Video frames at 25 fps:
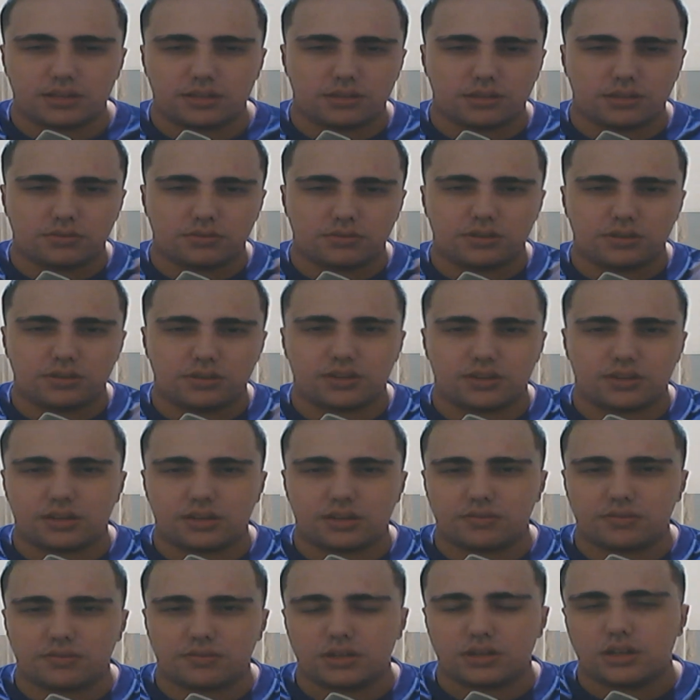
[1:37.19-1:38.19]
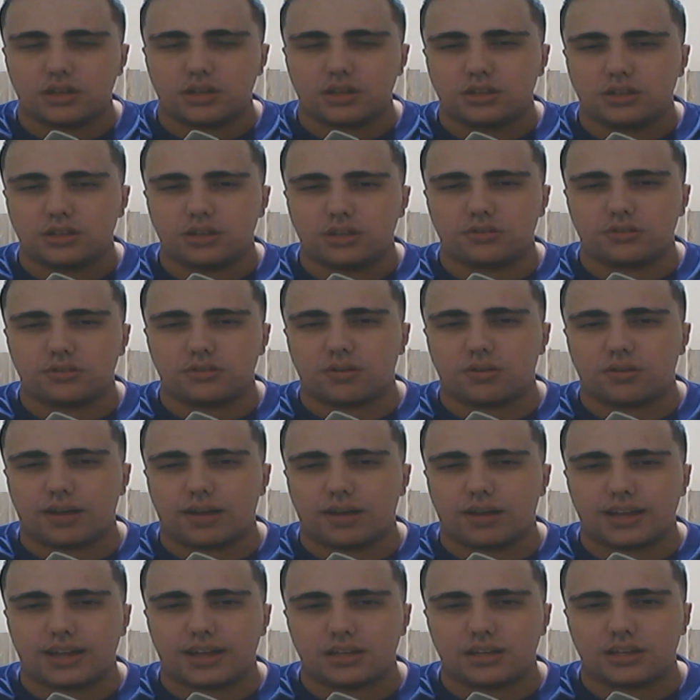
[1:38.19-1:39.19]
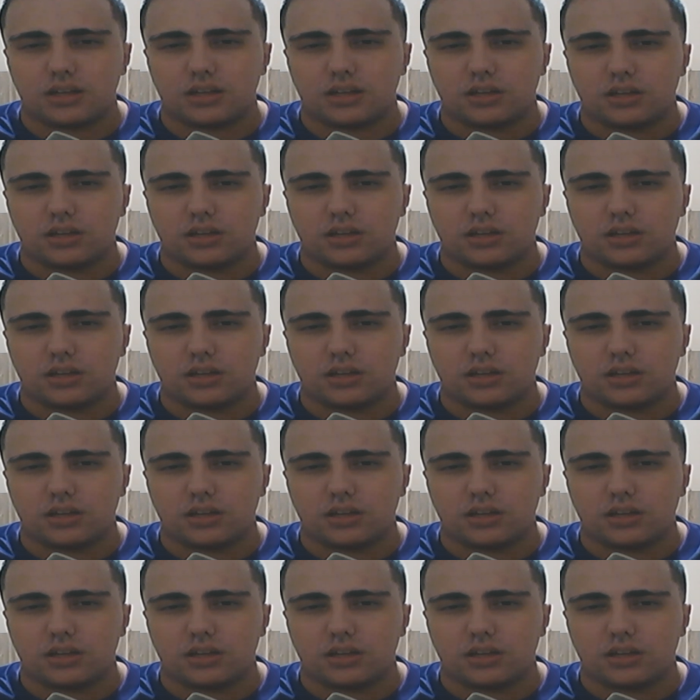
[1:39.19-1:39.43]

Então se inscreva, deixe o seu like,